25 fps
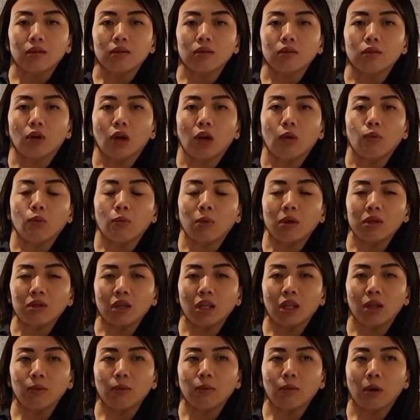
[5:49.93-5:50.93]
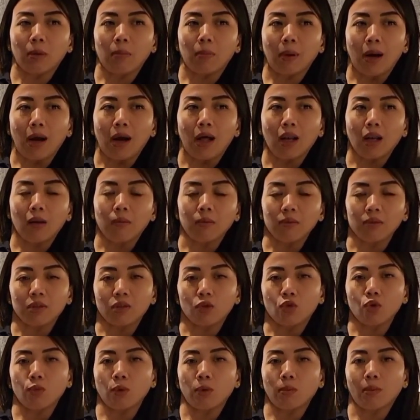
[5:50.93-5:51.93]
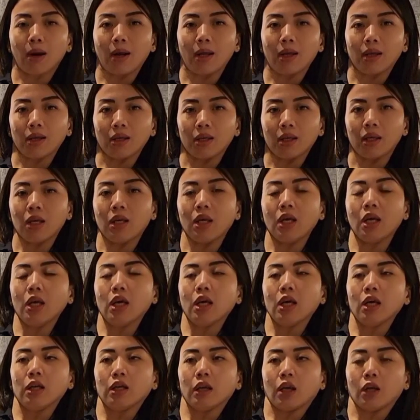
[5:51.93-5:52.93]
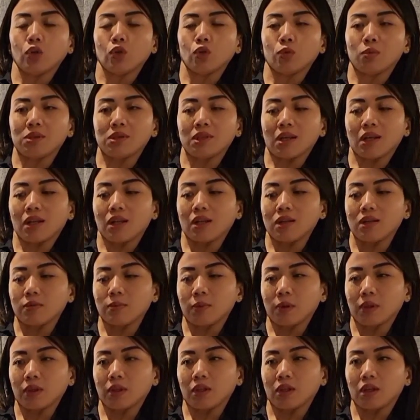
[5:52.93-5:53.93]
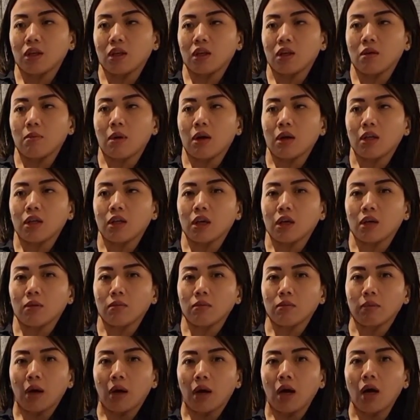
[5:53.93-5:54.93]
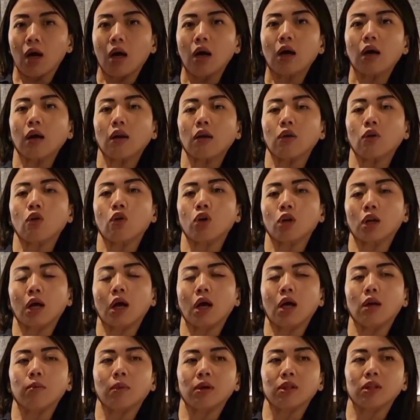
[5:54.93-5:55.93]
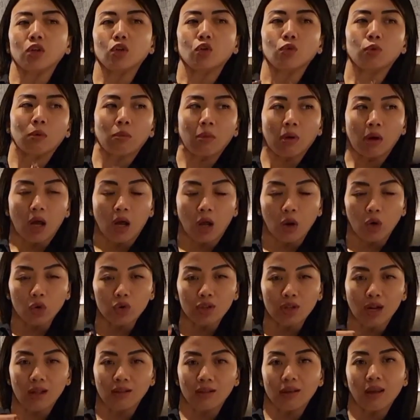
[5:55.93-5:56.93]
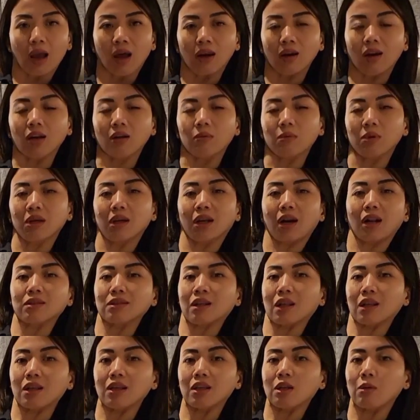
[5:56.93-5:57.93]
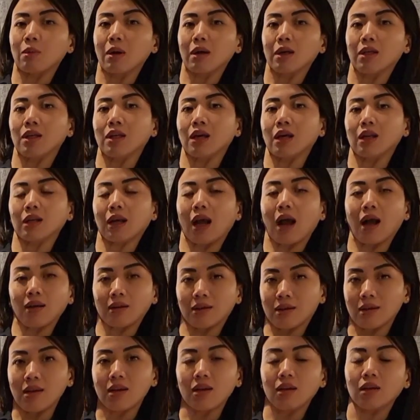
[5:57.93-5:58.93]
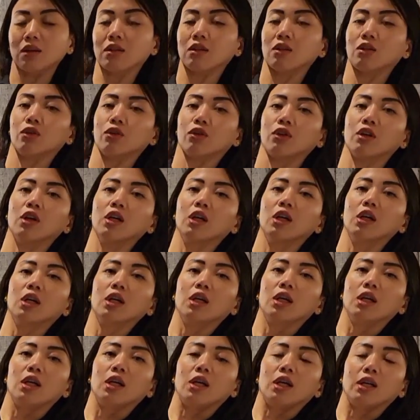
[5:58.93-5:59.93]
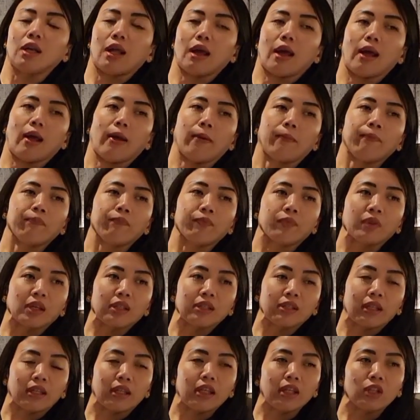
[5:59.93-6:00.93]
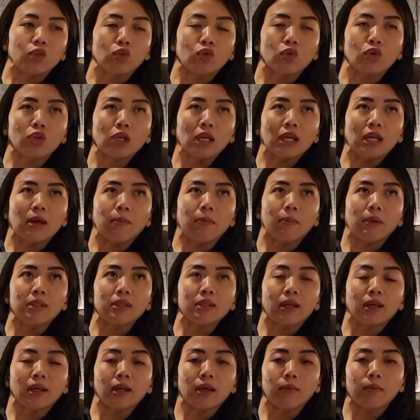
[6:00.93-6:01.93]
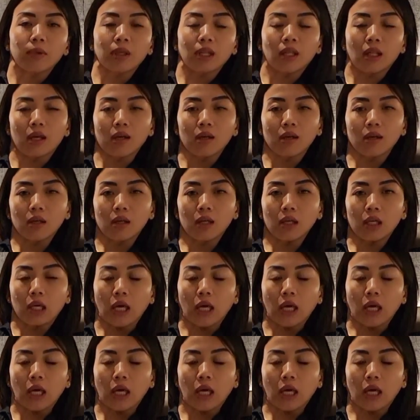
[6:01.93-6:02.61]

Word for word: walaupun masih ada beberapa hal yang mesti kuperbaiki perbaiki yaitu misalnya seperti bagian paha kendor kan berarti itu memang harus latihannya lebih keras lagi di bagian kaki gitu nah jadi itu loh kenapa saya bilang uh,